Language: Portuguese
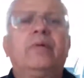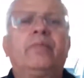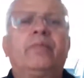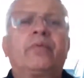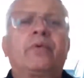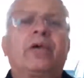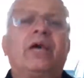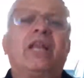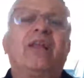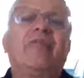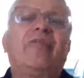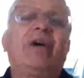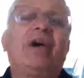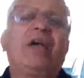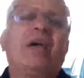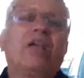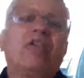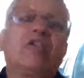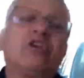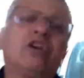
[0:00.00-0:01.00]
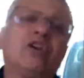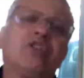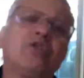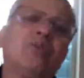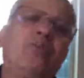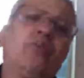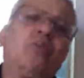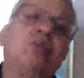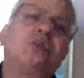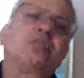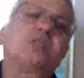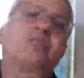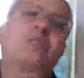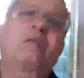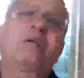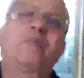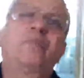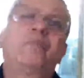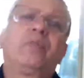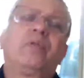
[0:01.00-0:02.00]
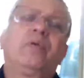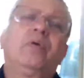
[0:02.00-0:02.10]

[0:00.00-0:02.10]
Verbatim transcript: porque ela vai adiante e mostra